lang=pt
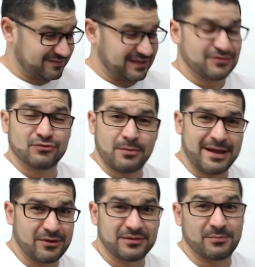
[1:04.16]
está aqui o Dó
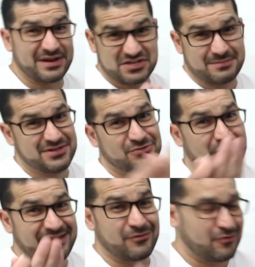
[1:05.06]
maior, então praticamente
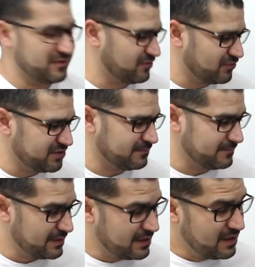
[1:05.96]
dois acordes hoje.
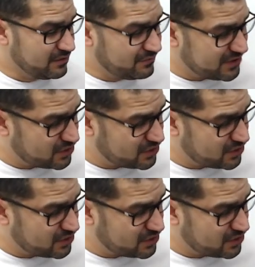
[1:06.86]
Tu vais